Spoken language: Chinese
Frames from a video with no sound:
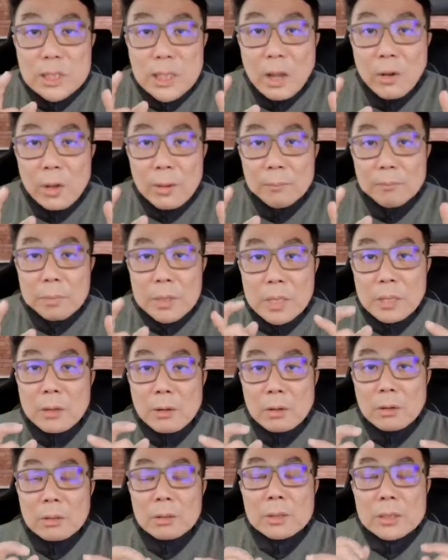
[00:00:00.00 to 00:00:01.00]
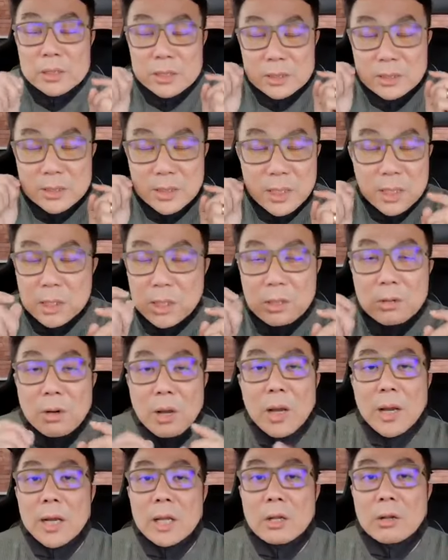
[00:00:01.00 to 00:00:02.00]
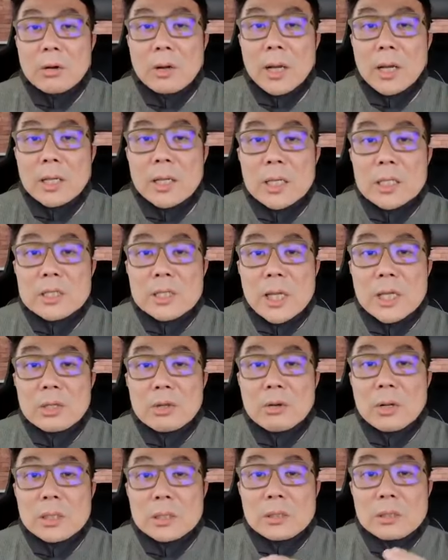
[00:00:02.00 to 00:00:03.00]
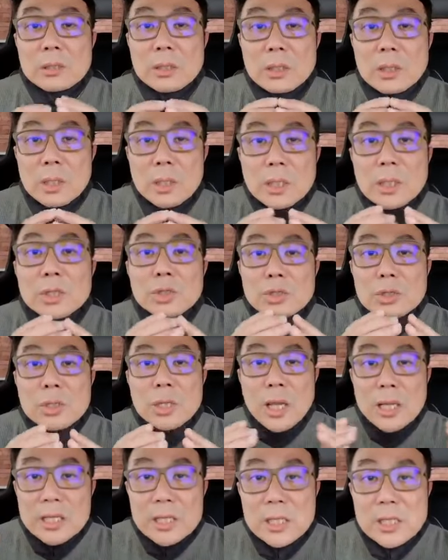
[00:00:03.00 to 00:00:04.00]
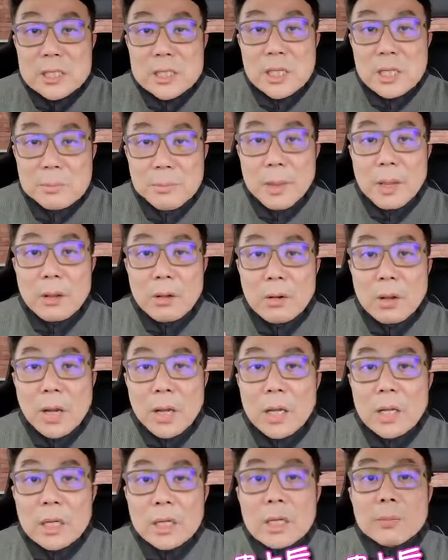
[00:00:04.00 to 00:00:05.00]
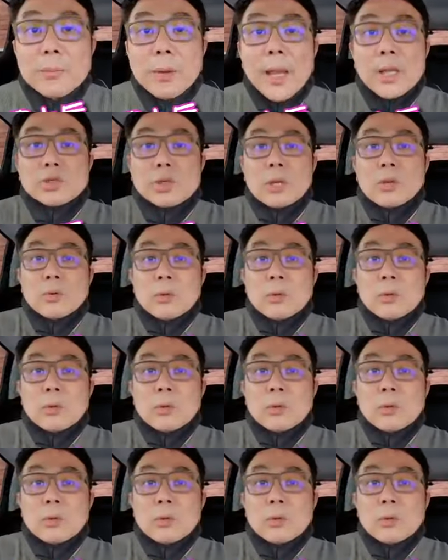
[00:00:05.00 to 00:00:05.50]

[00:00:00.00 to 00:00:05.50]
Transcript: 吸道的病哦，就个对我跟你讲啊，医生安这款，根据啊医生那边讲啊，你不要